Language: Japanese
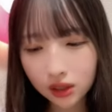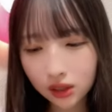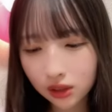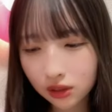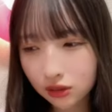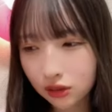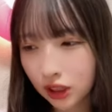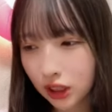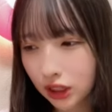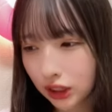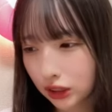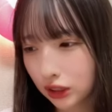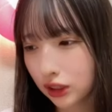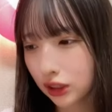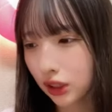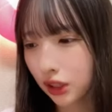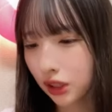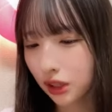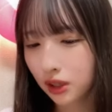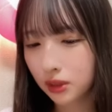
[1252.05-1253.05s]
人ぐら
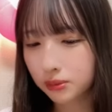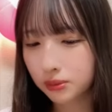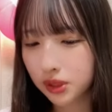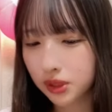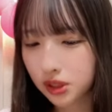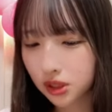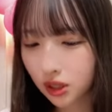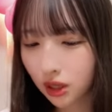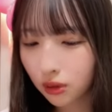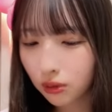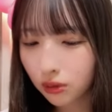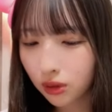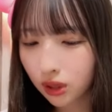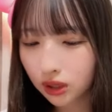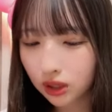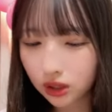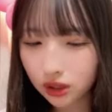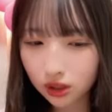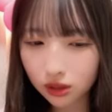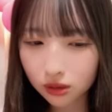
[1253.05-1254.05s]
いめっちゃ顔が
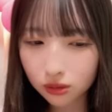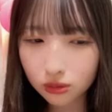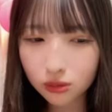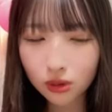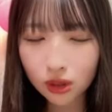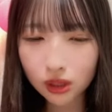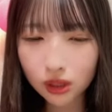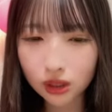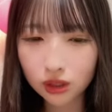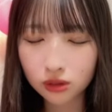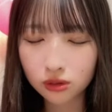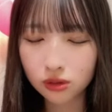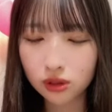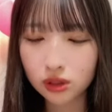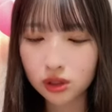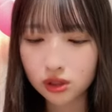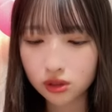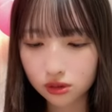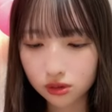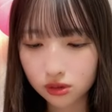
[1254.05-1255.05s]
似てる子がいるんで
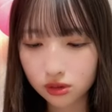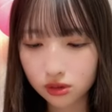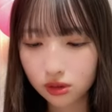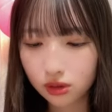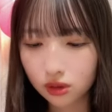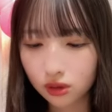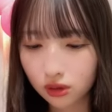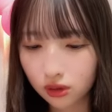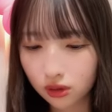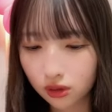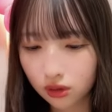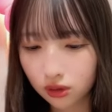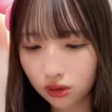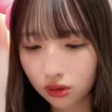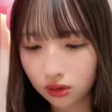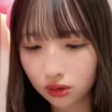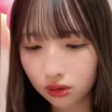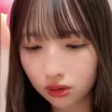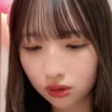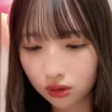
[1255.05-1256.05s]
す
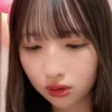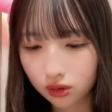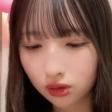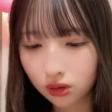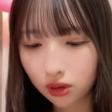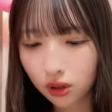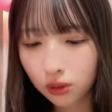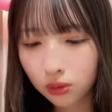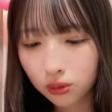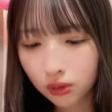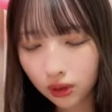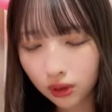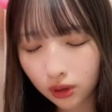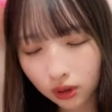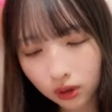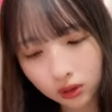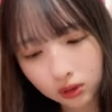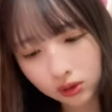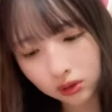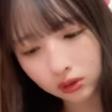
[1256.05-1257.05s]
なんか顔
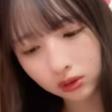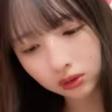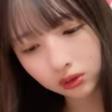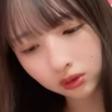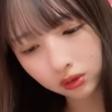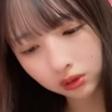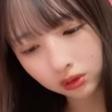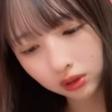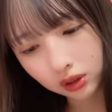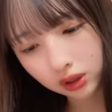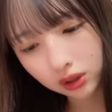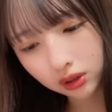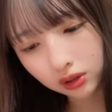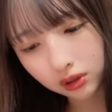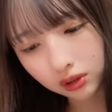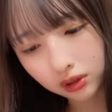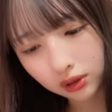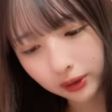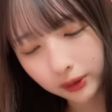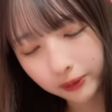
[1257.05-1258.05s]
がなんか似て
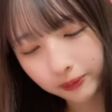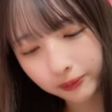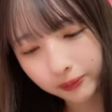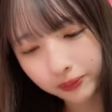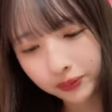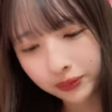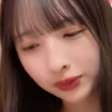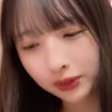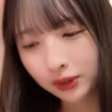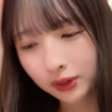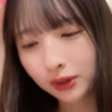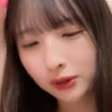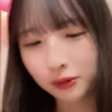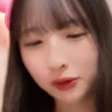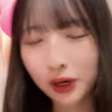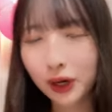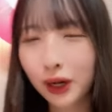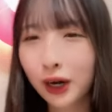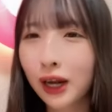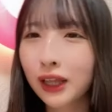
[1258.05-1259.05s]
てわ
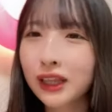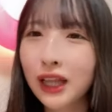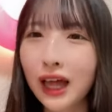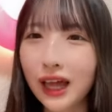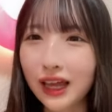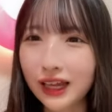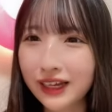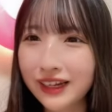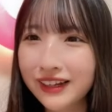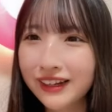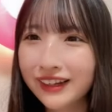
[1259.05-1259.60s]
からない